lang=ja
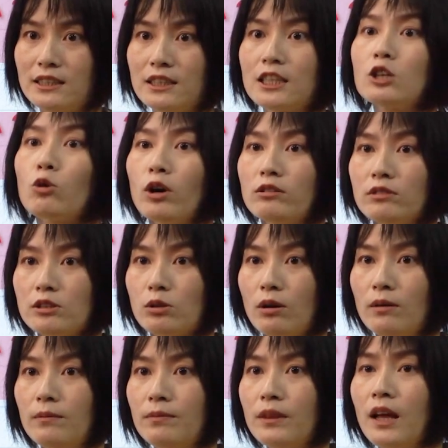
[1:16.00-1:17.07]
に聞こえるんですよ。
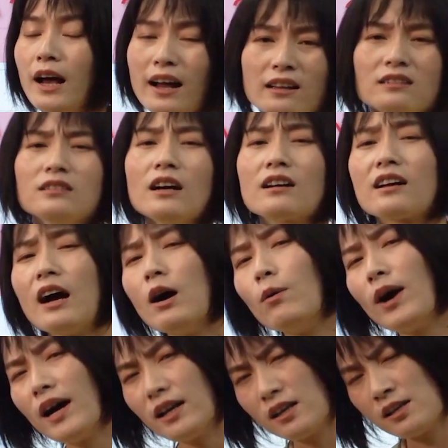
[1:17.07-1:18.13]
あんた可
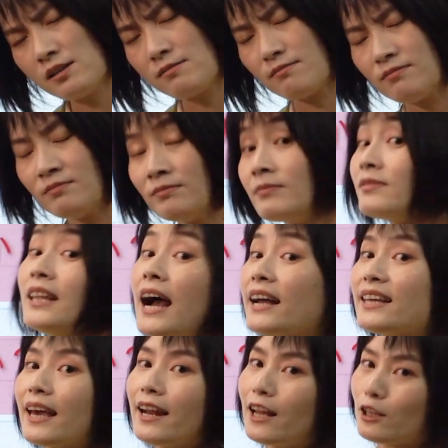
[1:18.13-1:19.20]
愛い。だ
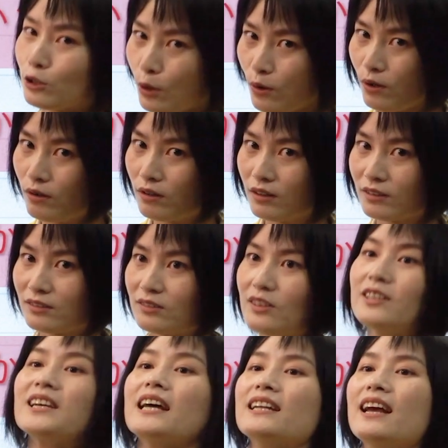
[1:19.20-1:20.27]
けれど、という
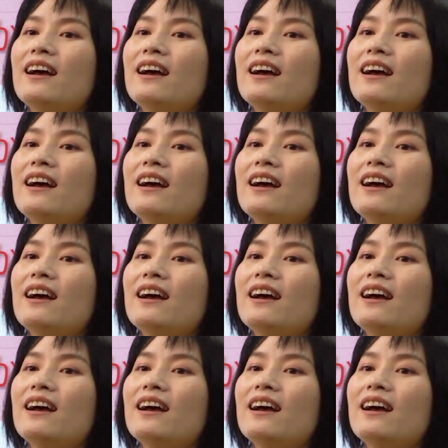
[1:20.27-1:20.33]
かね、